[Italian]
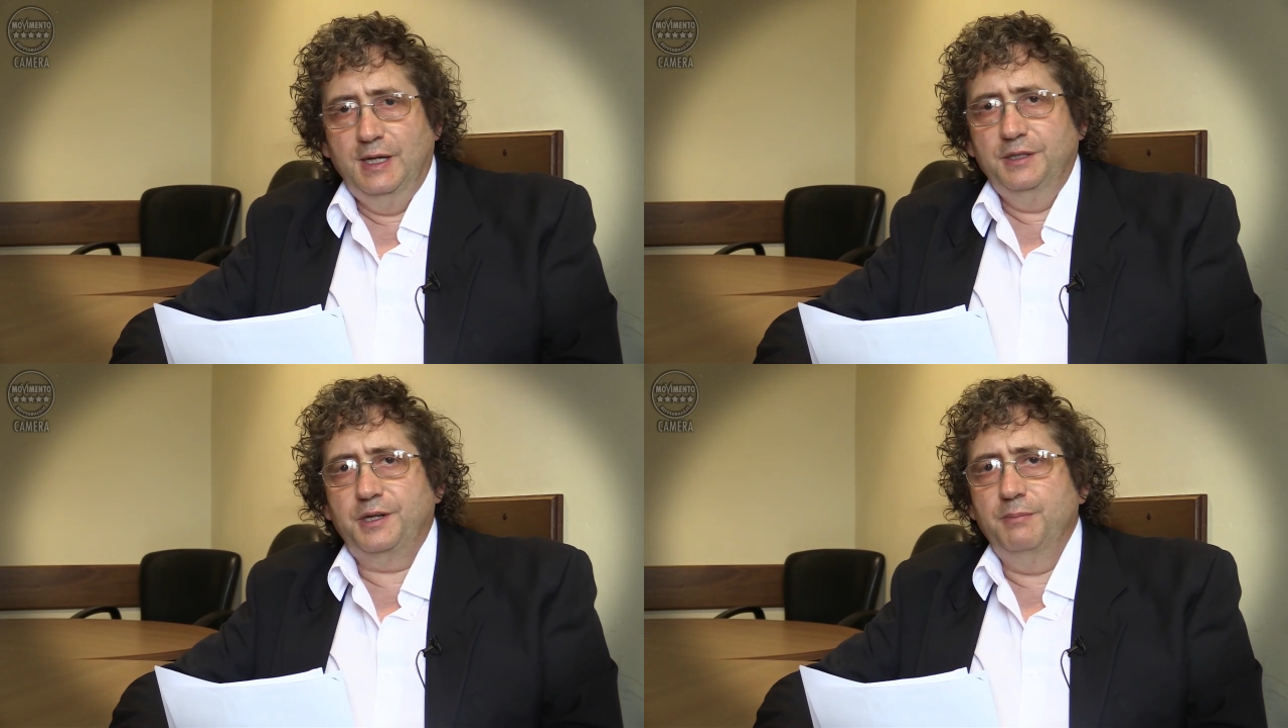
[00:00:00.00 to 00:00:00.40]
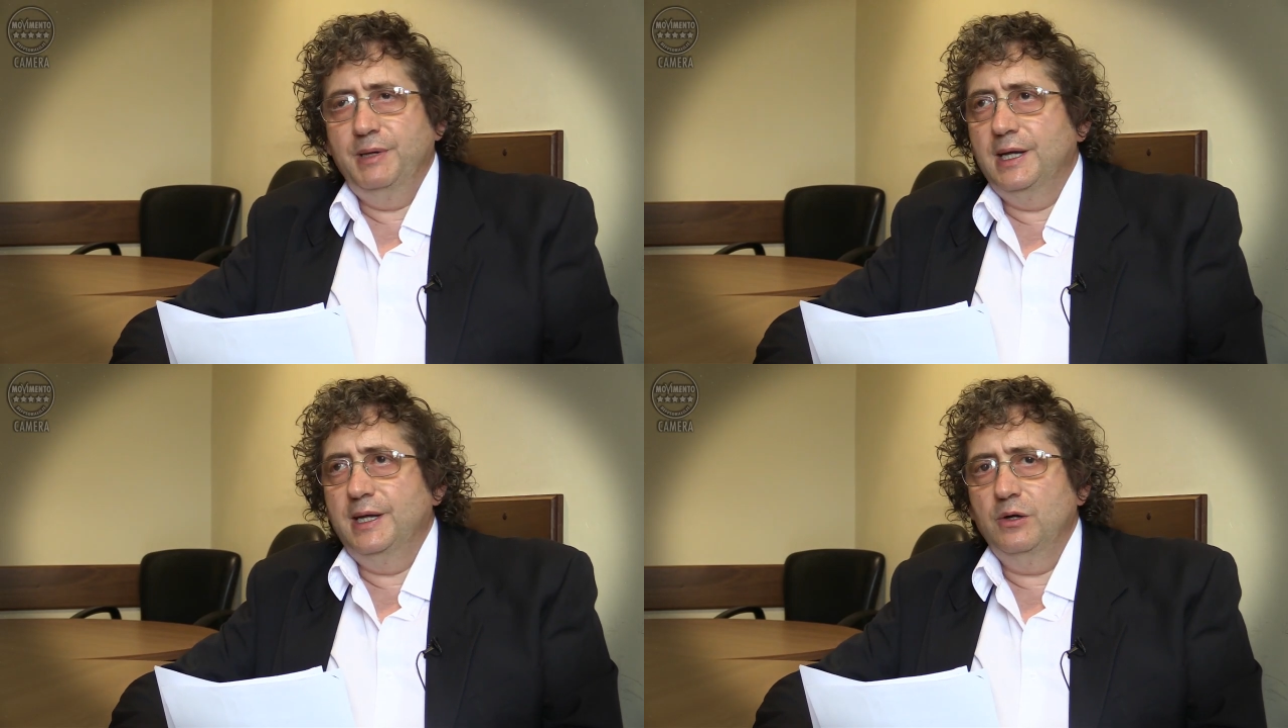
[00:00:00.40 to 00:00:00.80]

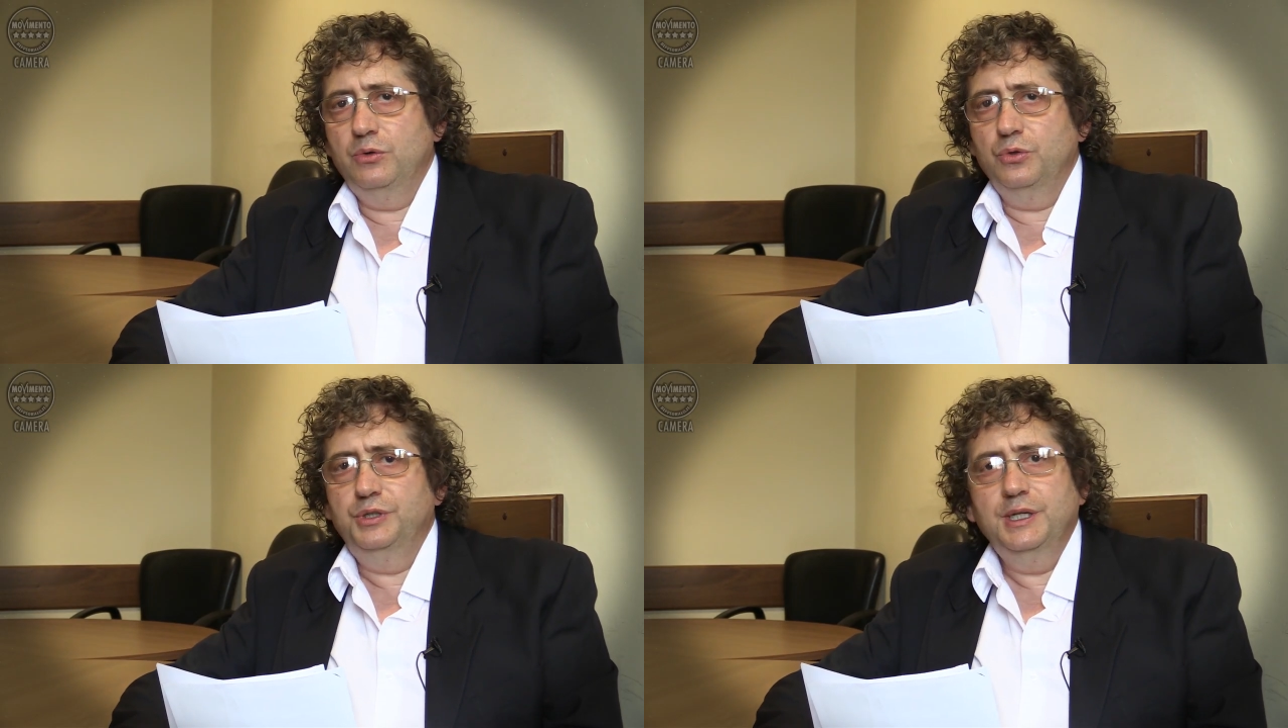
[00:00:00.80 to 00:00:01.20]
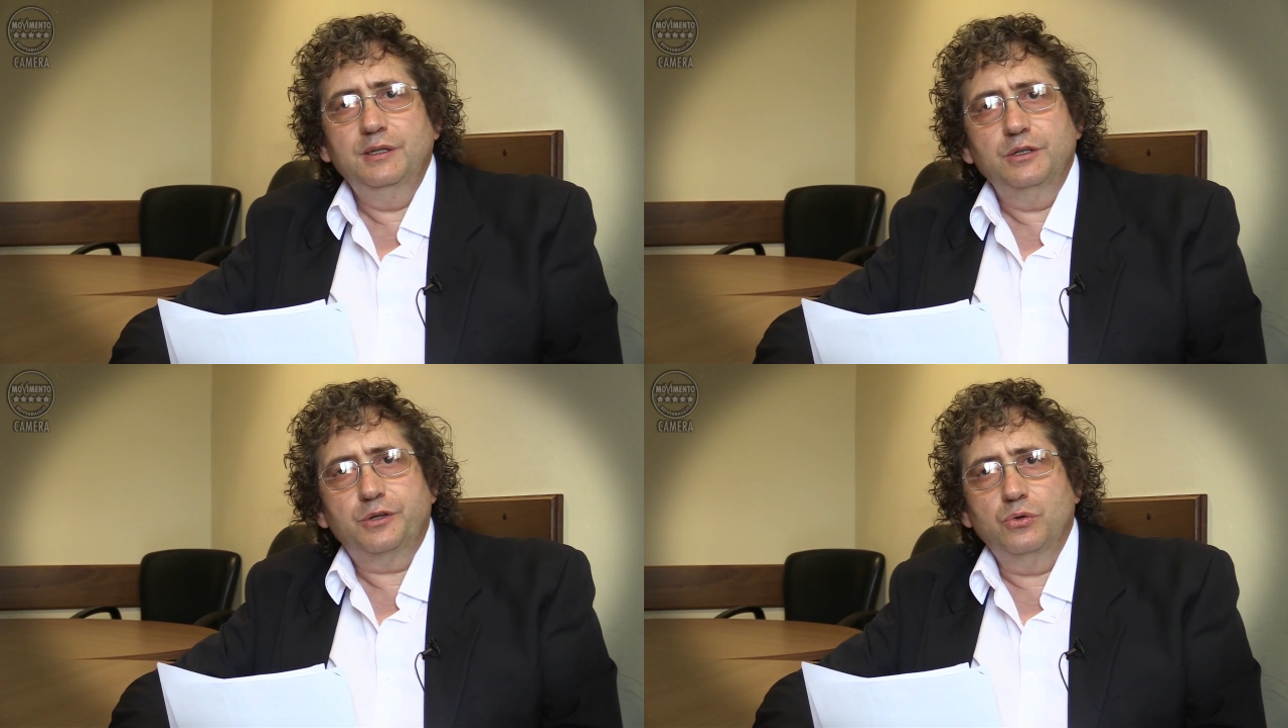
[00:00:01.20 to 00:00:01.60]
3.000 euro
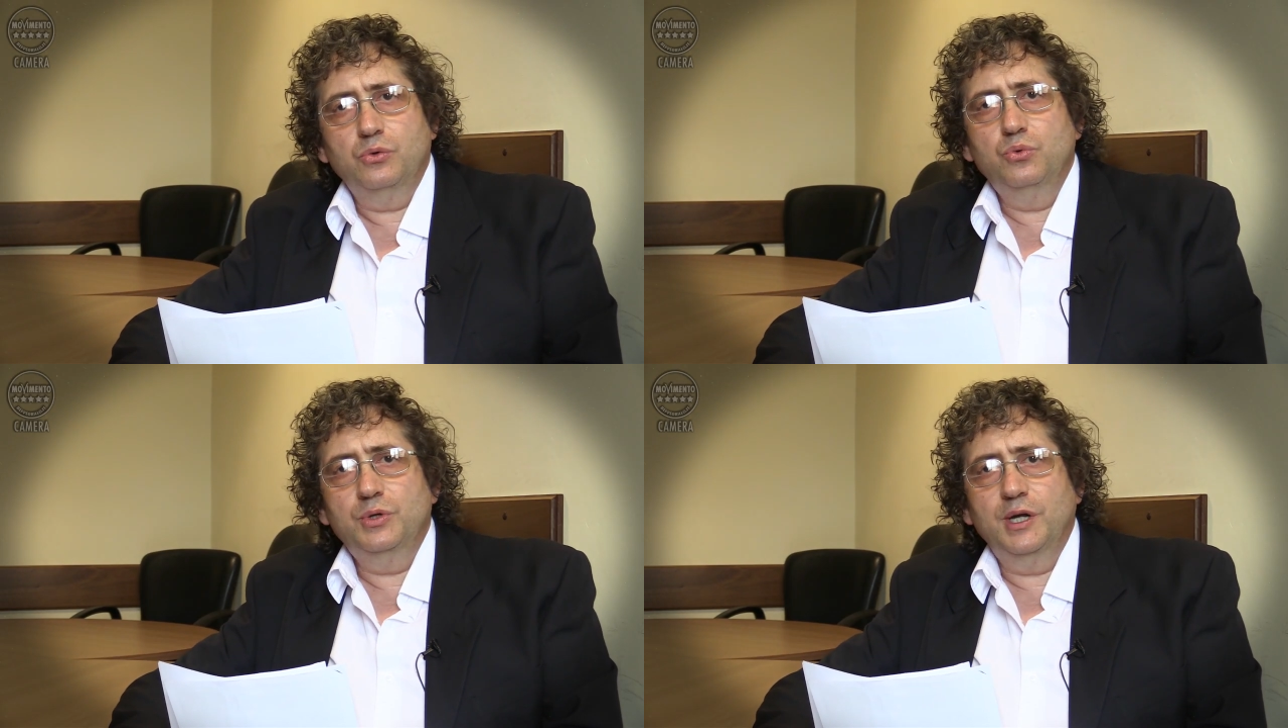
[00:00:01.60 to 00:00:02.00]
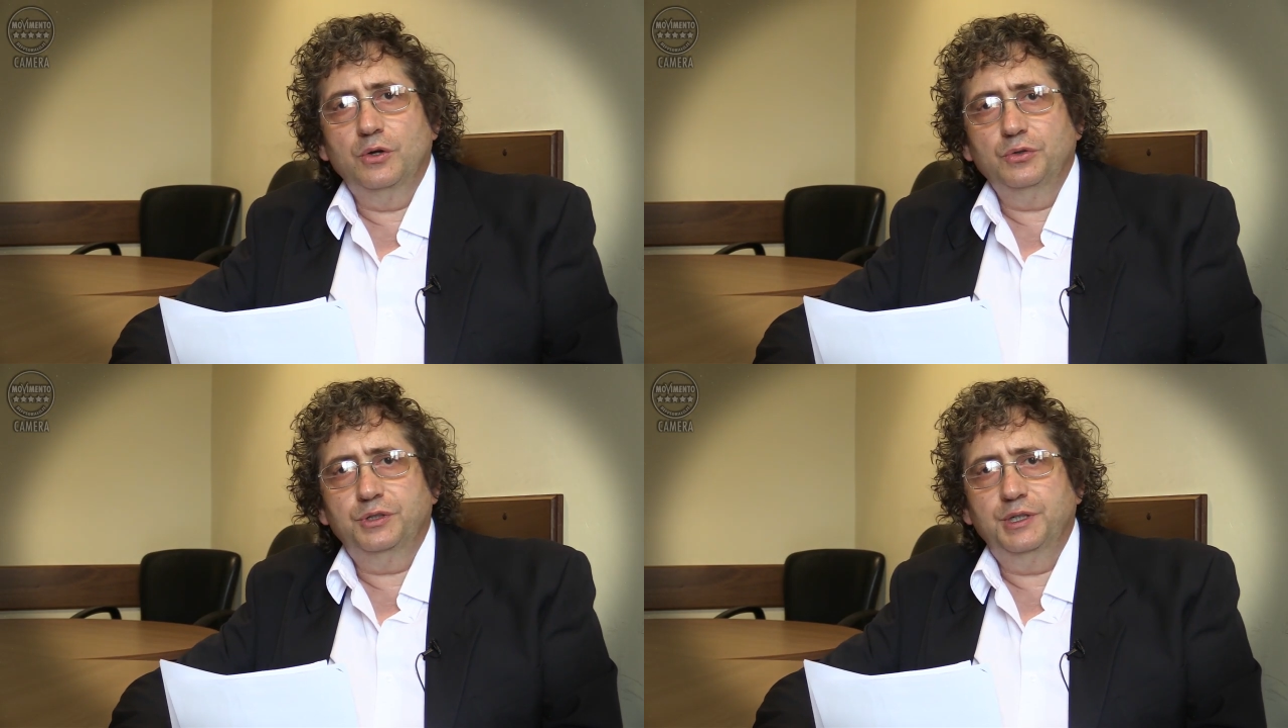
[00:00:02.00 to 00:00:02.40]
dentro una
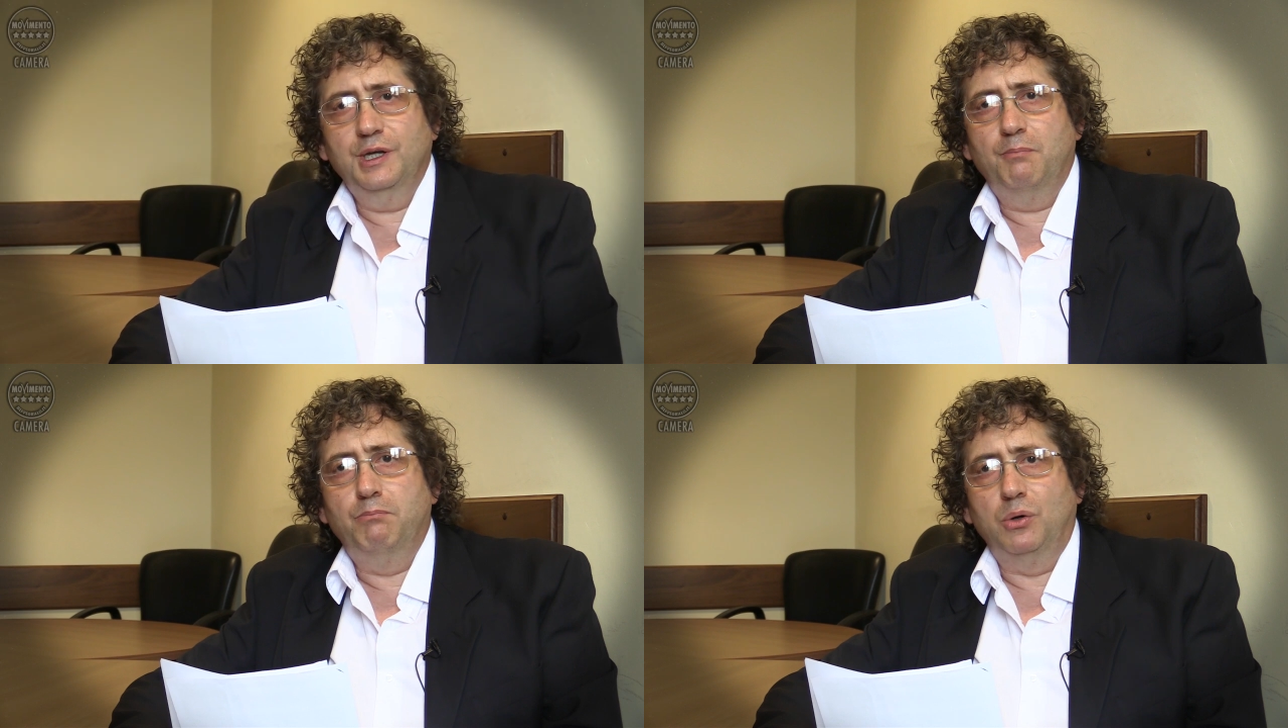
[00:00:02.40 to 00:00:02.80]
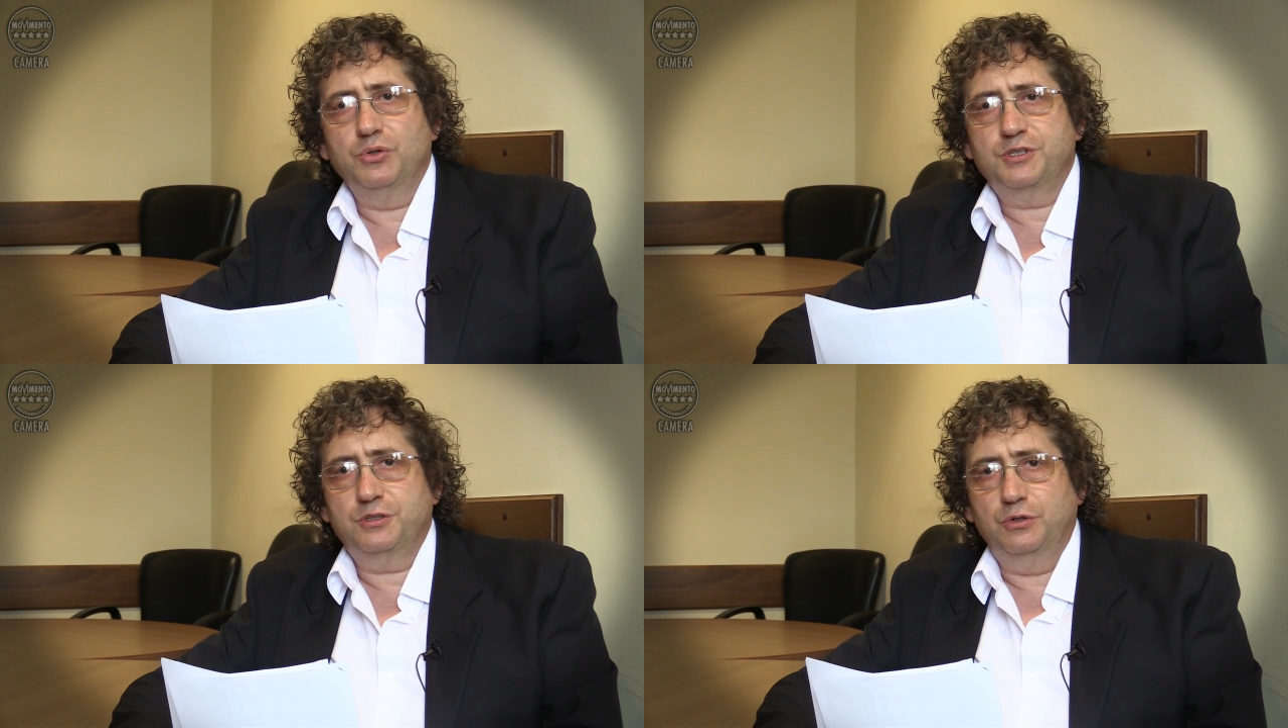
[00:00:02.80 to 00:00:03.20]
notte a
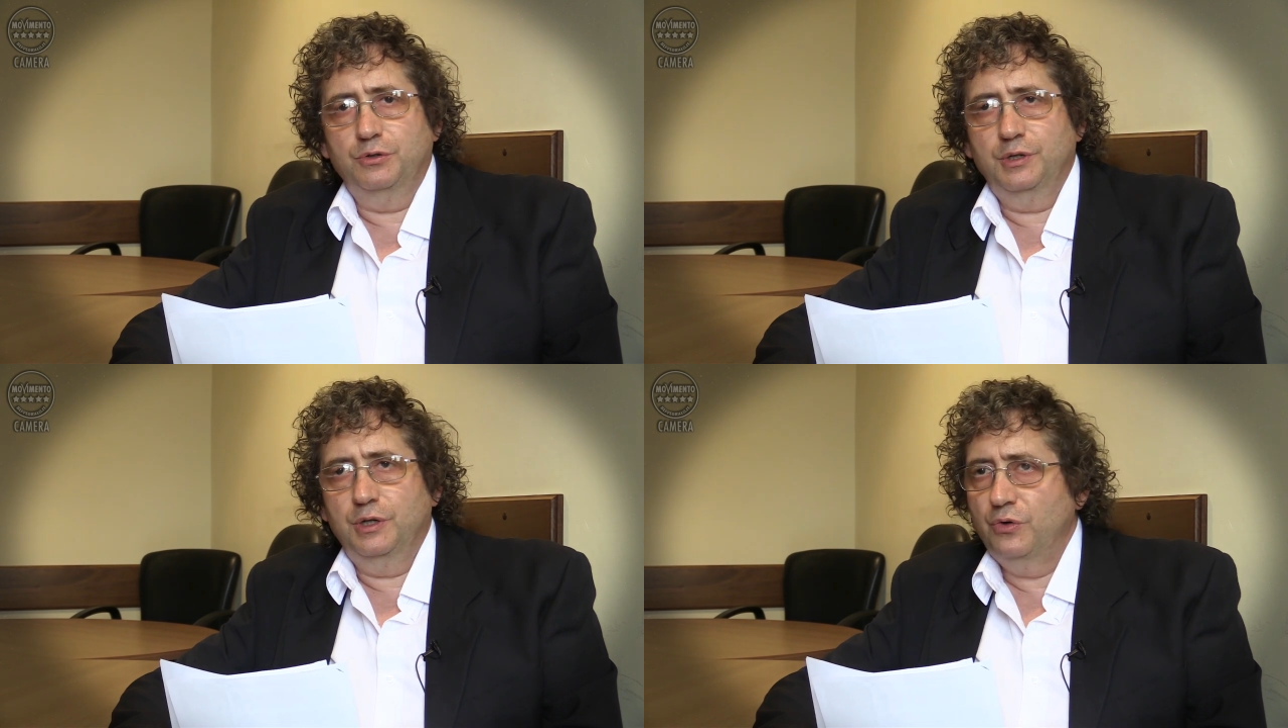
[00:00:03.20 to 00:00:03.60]
Boston.